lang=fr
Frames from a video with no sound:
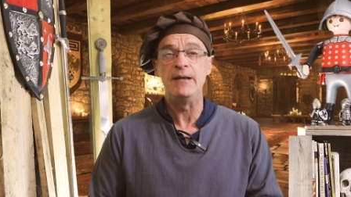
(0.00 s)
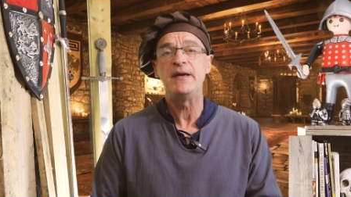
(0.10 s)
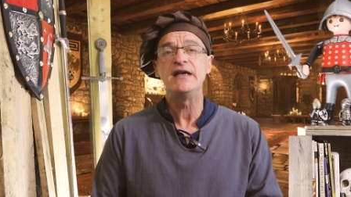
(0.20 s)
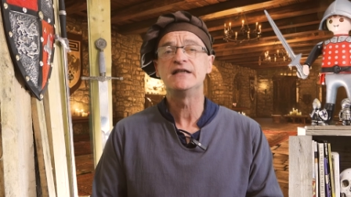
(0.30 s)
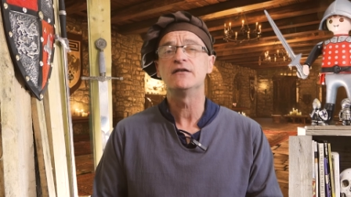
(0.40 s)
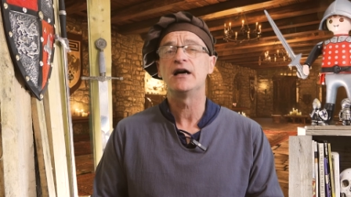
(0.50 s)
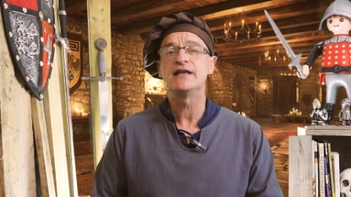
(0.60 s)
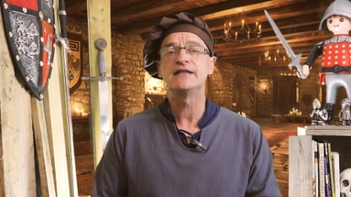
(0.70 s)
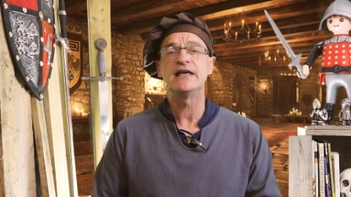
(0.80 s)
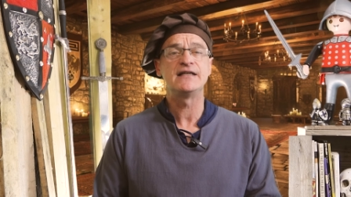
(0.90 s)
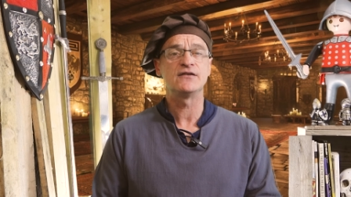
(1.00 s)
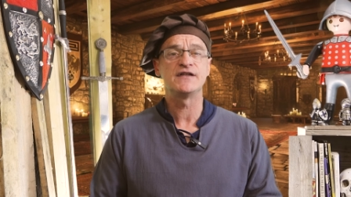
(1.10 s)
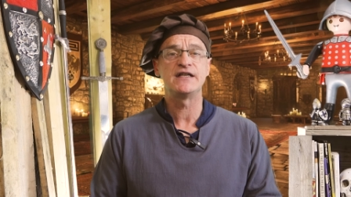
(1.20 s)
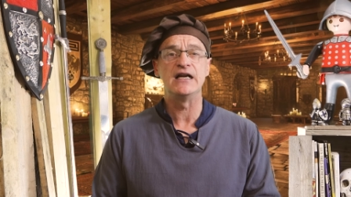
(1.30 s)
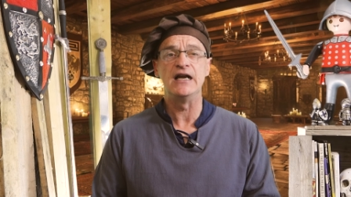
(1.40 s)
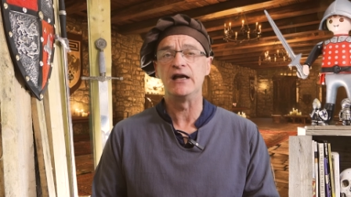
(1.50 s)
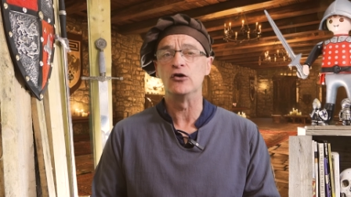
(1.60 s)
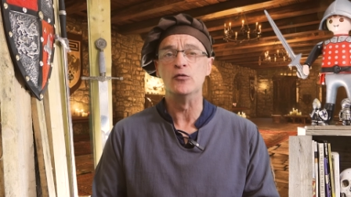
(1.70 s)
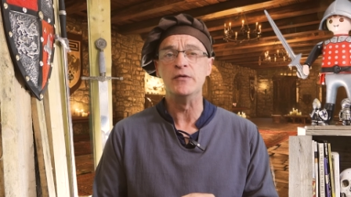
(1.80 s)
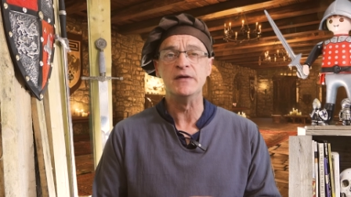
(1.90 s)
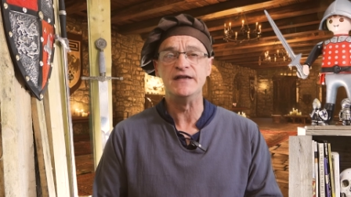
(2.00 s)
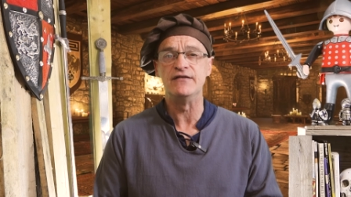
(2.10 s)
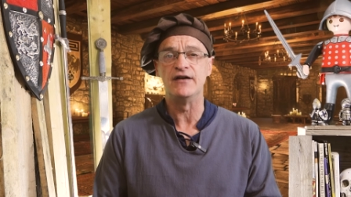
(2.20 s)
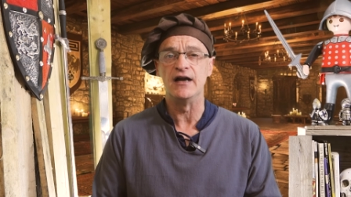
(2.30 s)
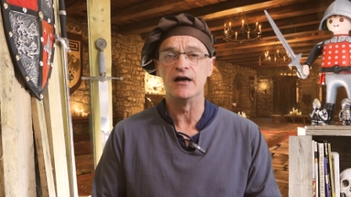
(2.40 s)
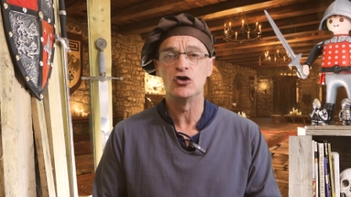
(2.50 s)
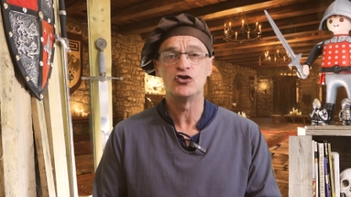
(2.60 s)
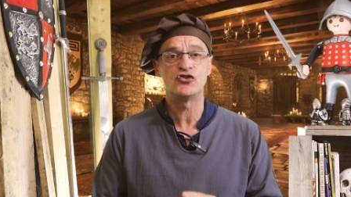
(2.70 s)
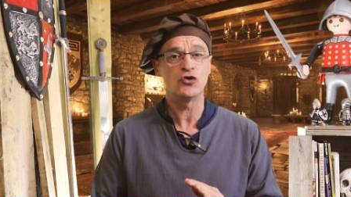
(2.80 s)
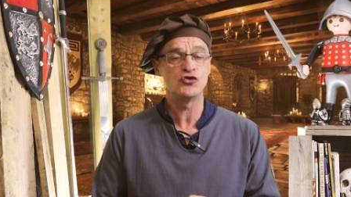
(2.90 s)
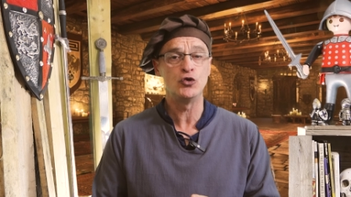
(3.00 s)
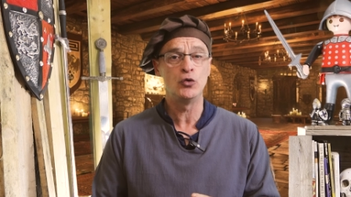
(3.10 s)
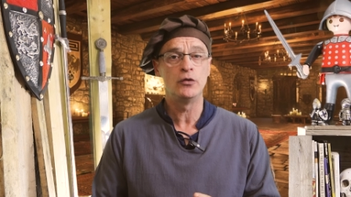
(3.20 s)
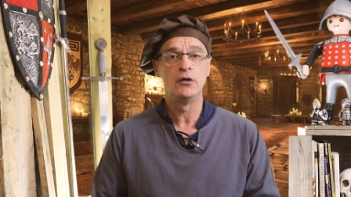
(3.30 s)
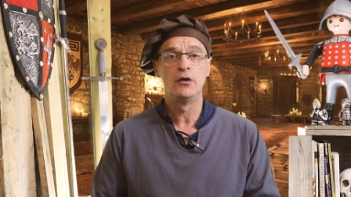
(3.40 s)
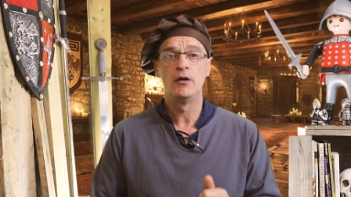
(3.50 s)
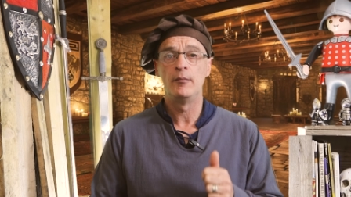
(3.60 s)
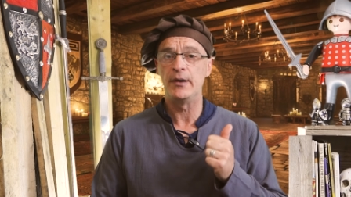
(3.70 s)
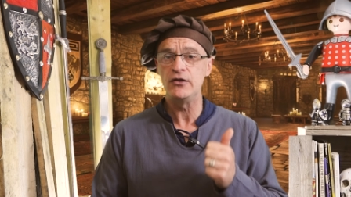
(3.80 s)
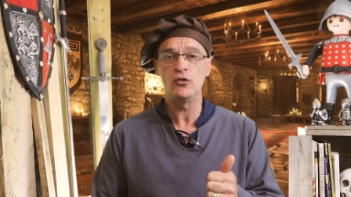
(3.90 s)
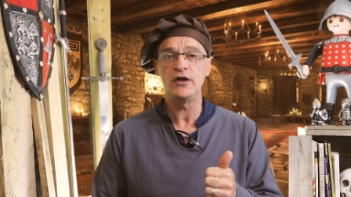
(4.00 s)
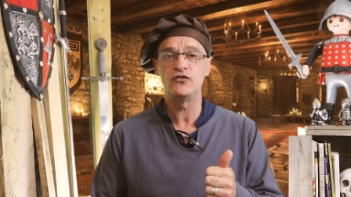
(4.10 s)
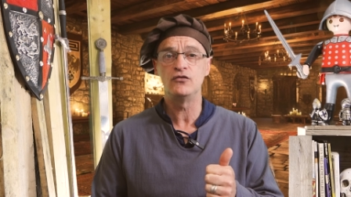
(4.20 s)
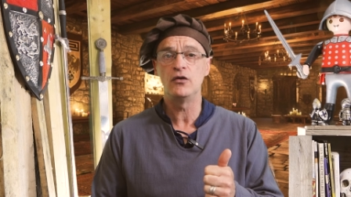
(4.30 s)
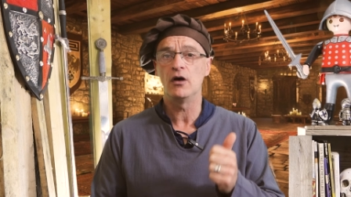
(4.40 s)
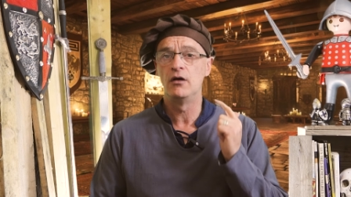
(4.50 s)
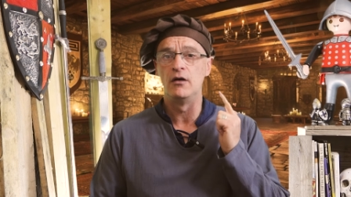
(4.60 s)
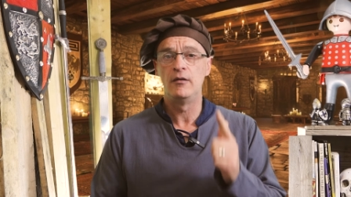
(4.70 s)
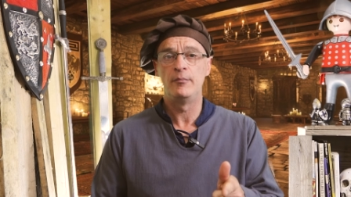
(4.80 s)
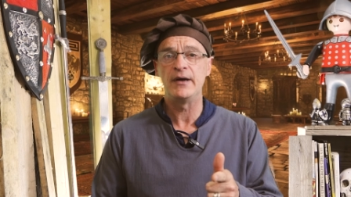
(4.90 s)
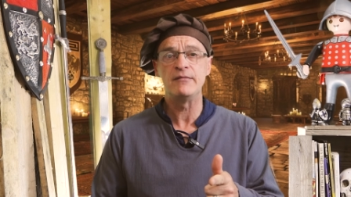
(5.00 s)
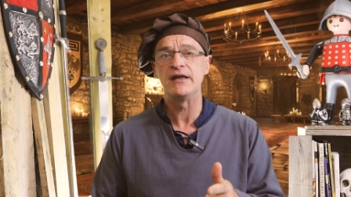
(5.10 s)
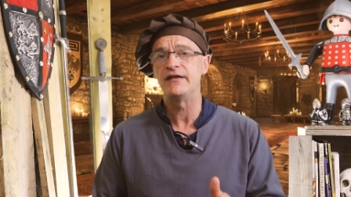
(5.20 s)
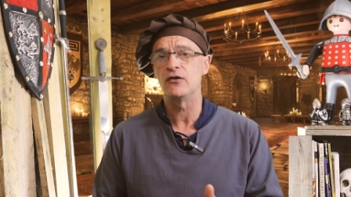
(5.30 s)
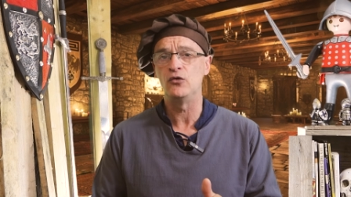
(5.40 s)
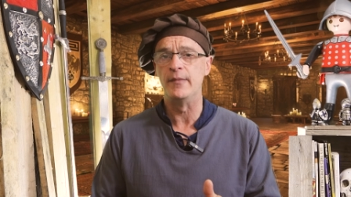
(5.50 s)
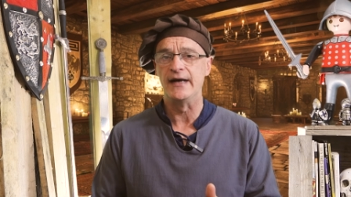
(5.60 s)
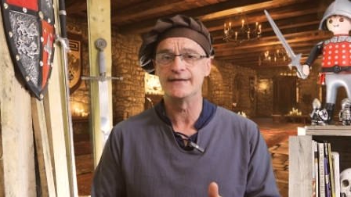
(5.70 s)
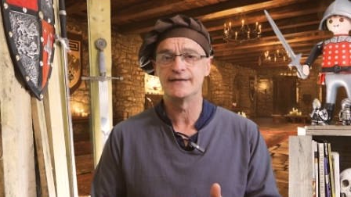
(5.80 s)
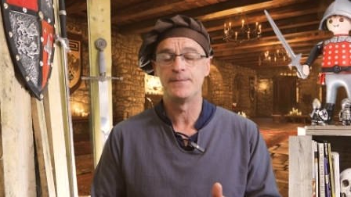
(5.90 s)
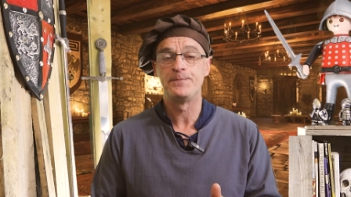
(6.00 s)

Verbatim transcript: Les paysans restent essentiels à l'économie médiévale. Sans eux, pas de nourriture, pas de matériaux de base.